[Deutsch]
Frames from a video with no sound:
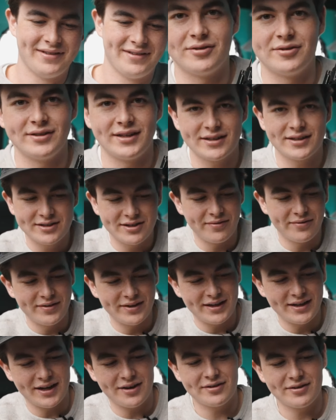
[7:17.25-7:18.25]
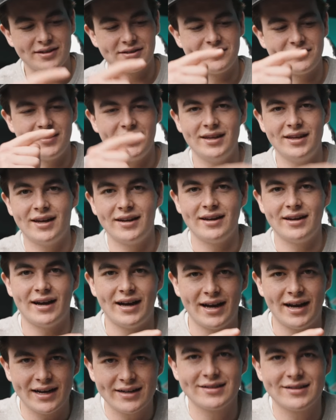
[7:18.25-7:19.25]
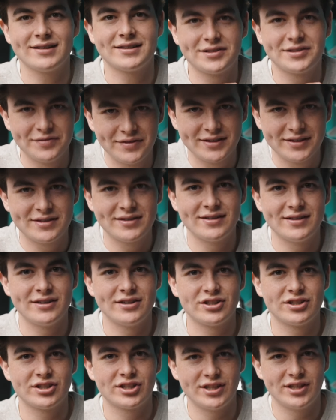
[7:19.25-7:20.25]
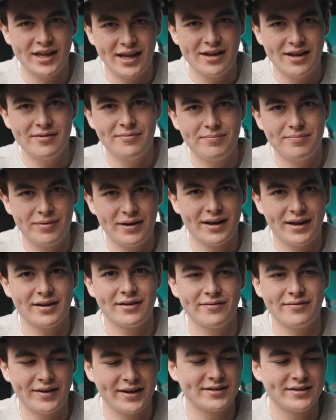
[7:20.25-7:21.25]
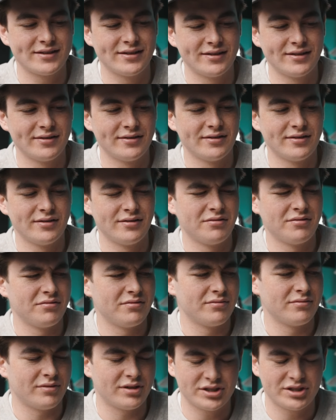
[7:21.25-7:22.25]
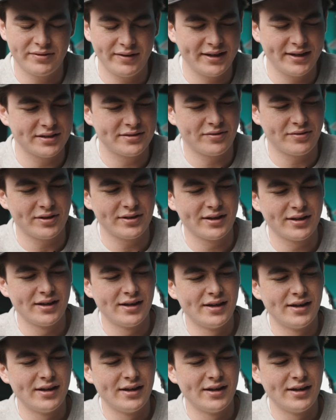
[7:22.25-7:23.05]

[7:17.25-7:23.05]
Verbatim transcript: So, und jetzt können wir dadurch, dass wir hier eine AK Swiss Schnellplattenwechsel, boah, schwieriges Wort,